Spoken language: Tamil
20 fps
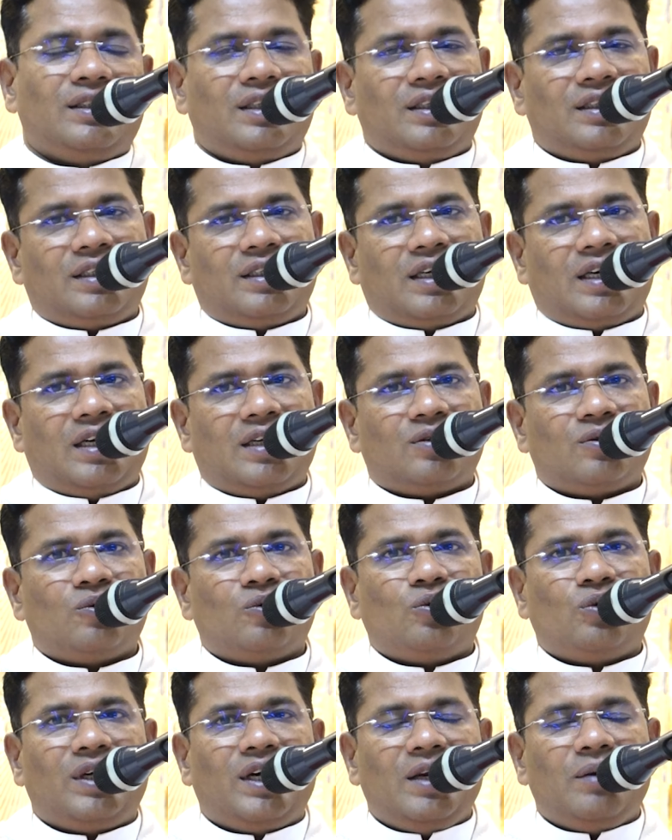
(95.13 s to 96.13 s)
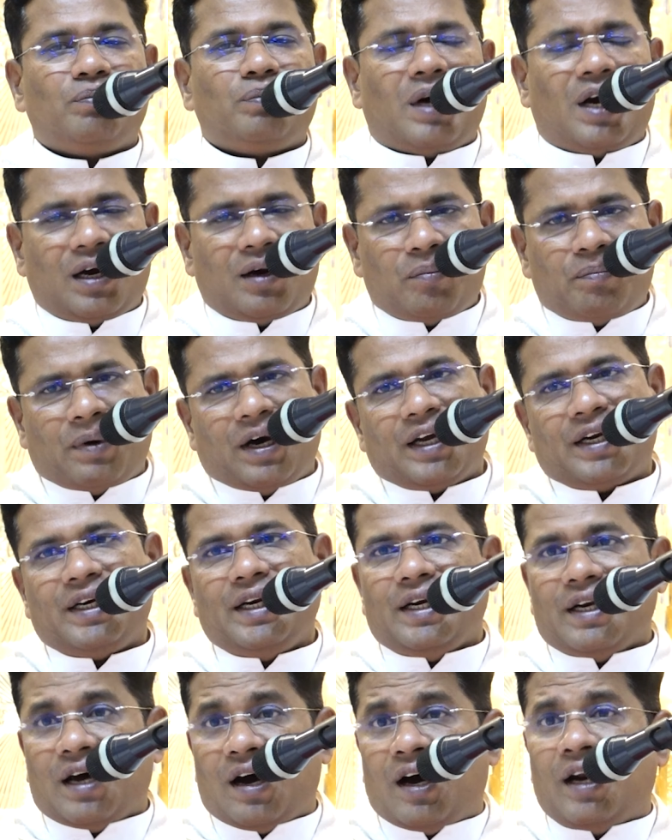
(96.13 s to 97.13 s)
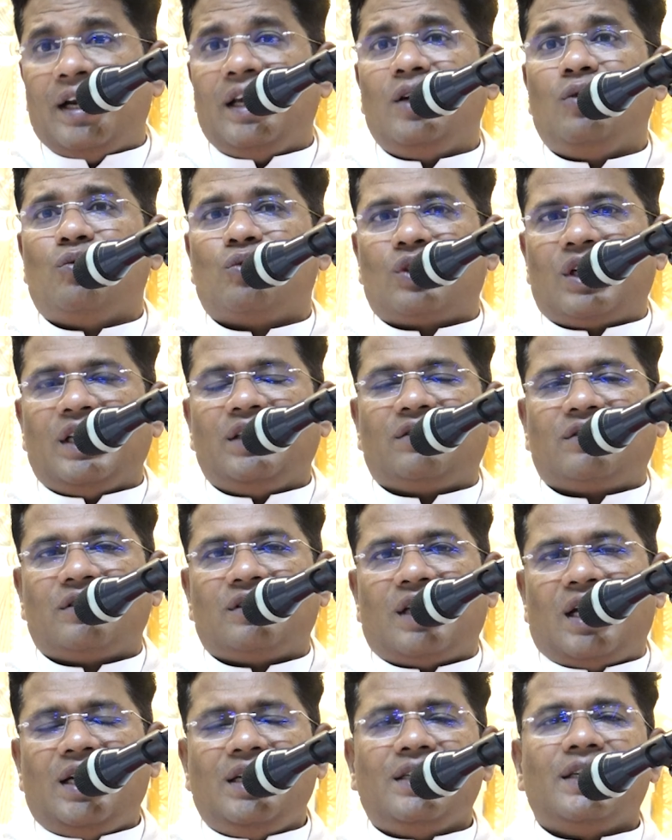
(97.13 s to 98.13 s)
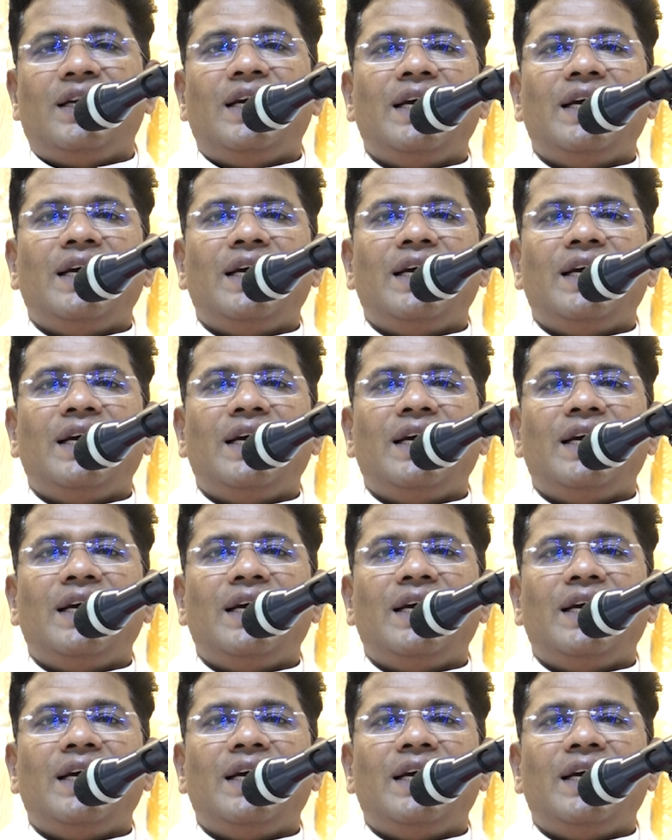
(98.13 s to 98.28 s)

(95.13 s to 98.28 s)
என்கிறார் உழைப்பாக பாருங்கள் நானே உழைத்து தான்